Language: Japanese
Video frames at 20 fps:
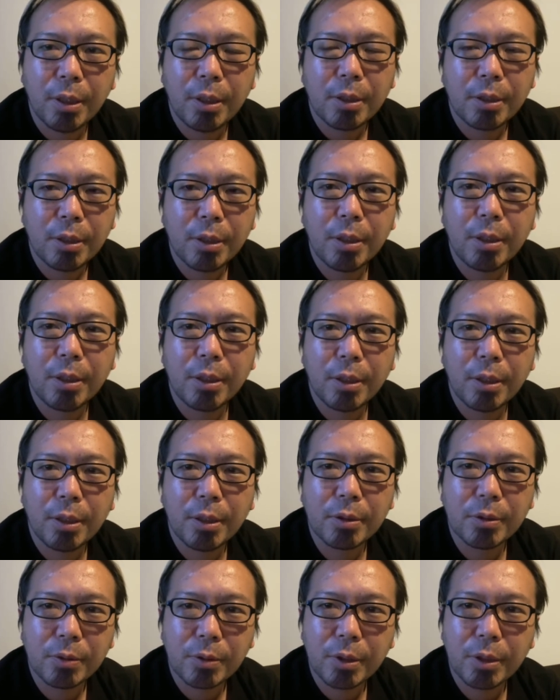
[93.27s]
で
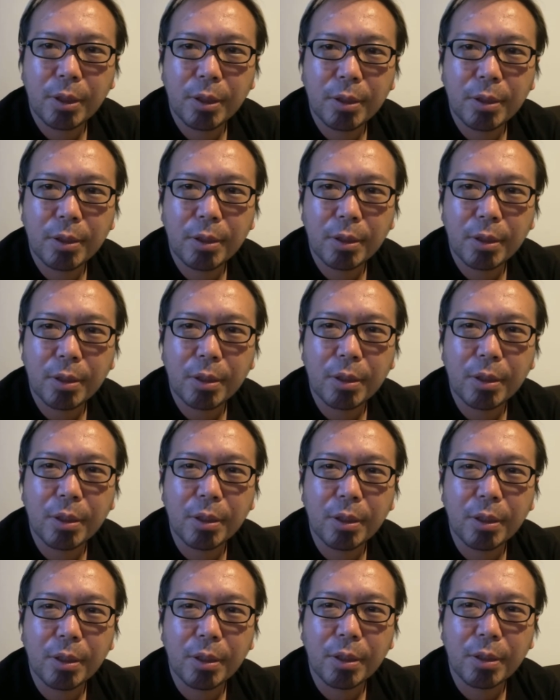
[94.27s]
それがあっ
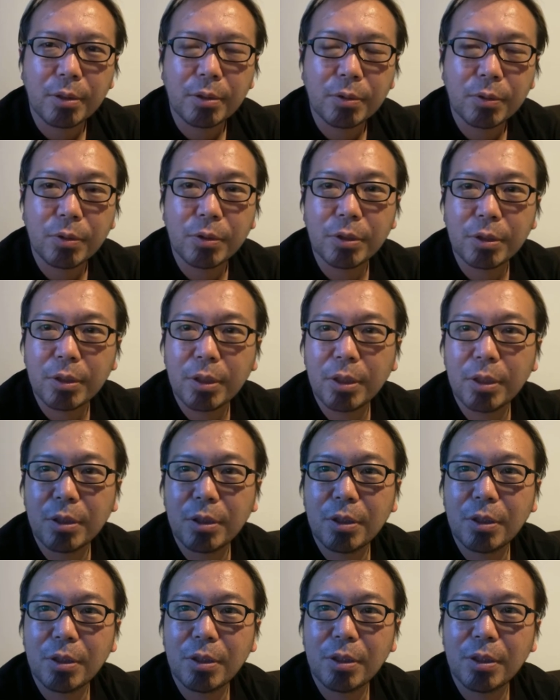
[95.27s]
てすごい真剣
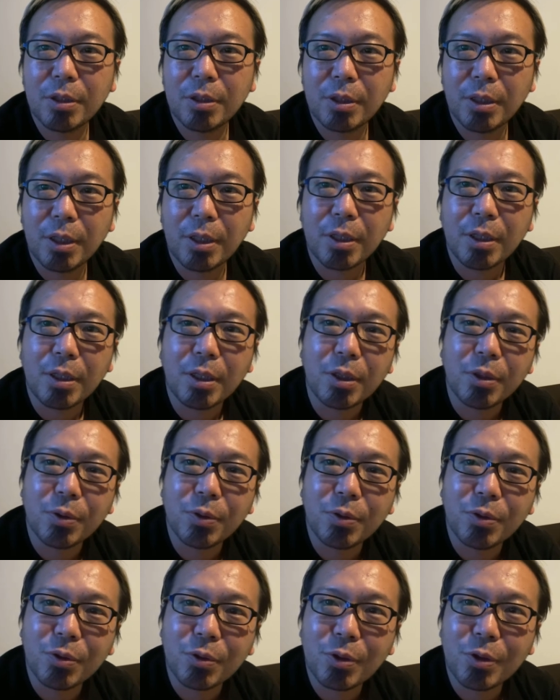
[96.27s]
にねあの
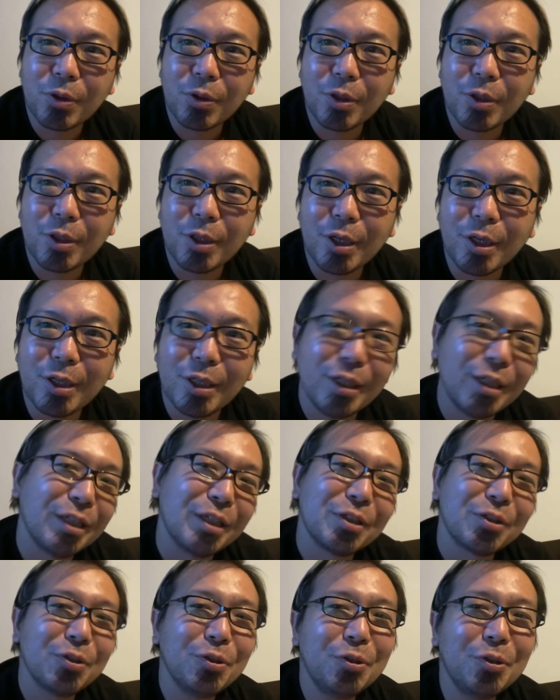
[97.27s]
言ってくれて
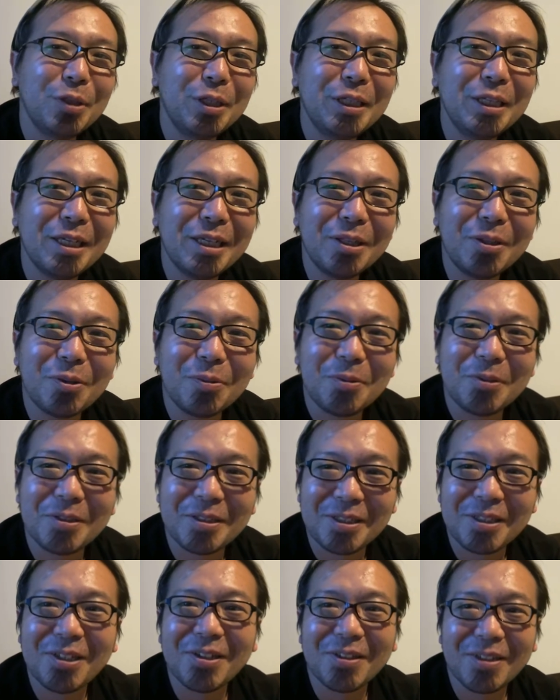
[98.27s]
そういうのいいなと思うんで
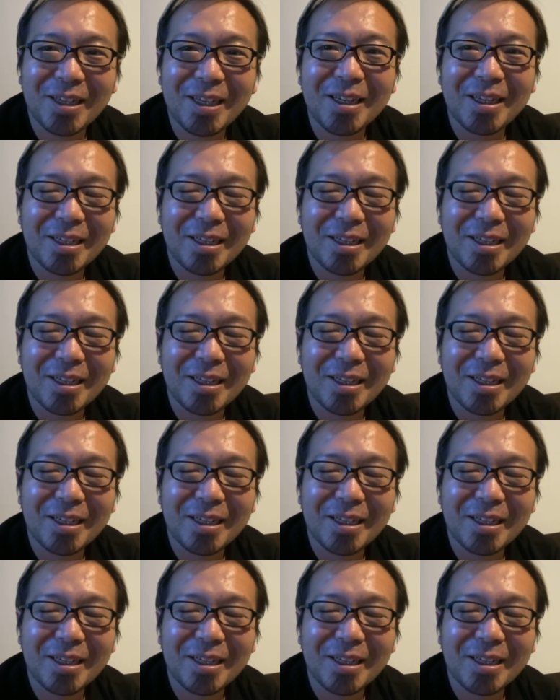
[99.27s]
すよね。